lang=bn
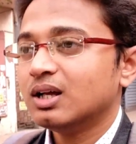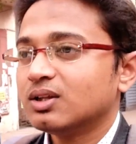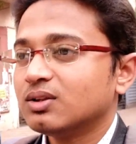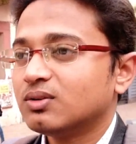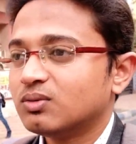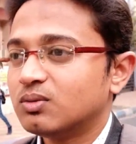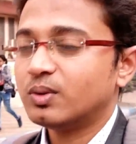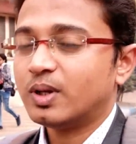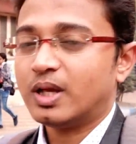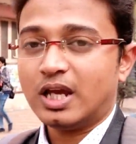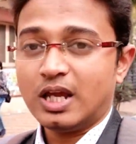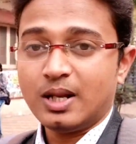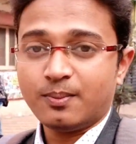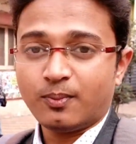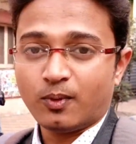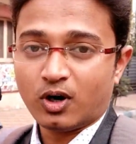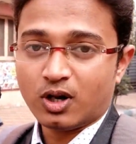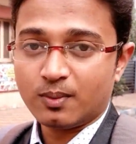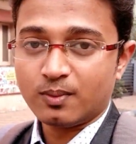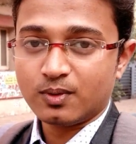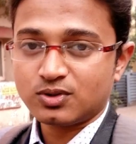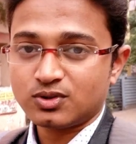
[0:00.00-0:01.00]
তো এর
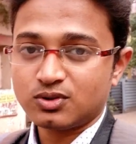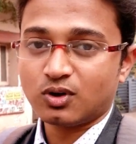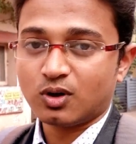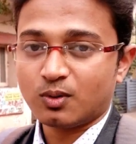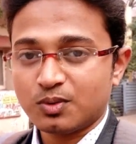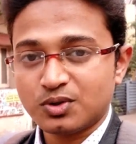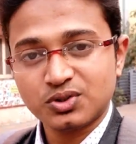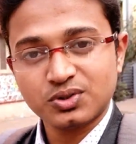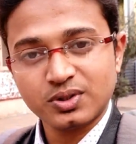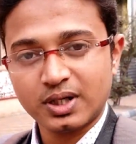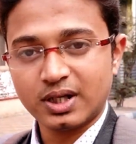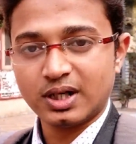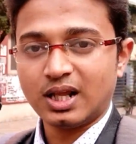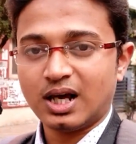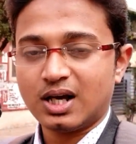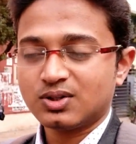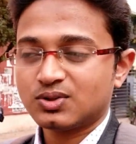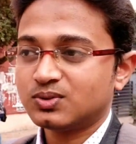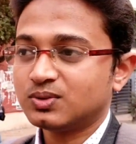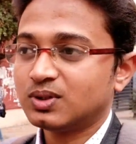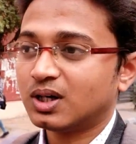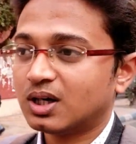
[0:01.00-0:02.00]
পরের বছর অবশ্যই এখানে
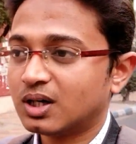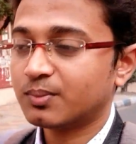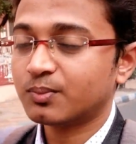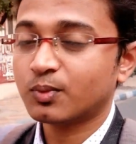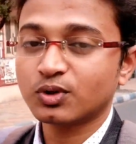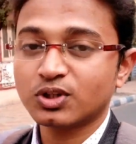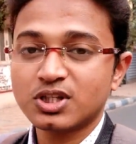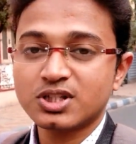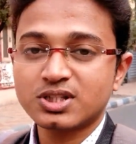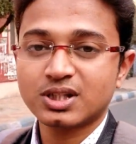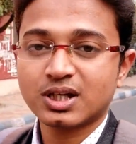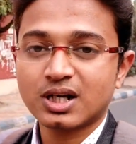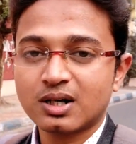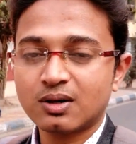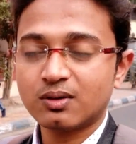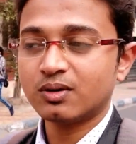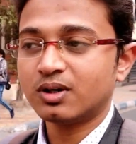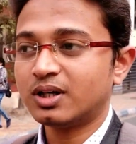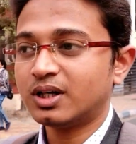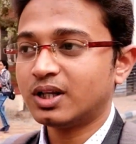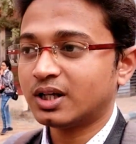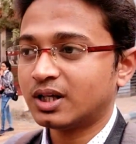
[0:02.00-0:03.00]
আসুন আর পঁচিশ টাকা
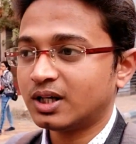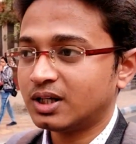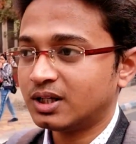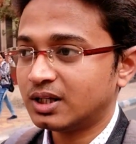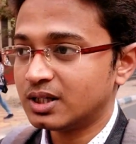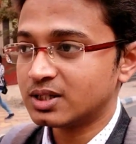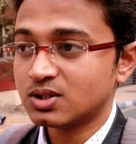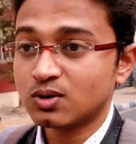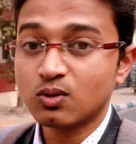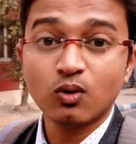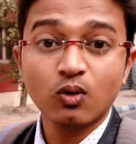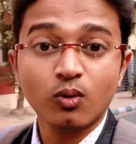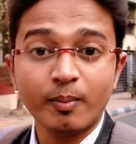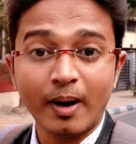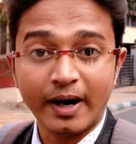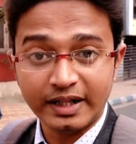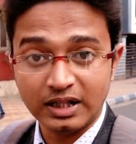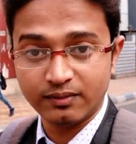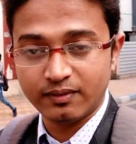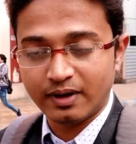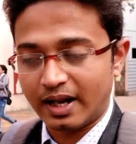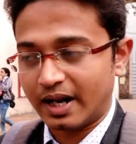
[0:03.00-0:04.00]
করে টিকিট দিয়েছে ও
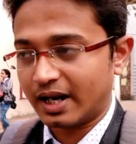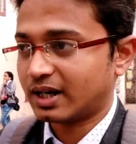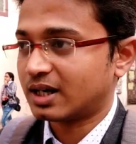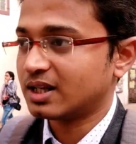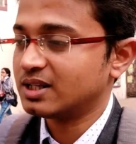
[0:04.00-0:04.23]
বাইরে বাইরে একটা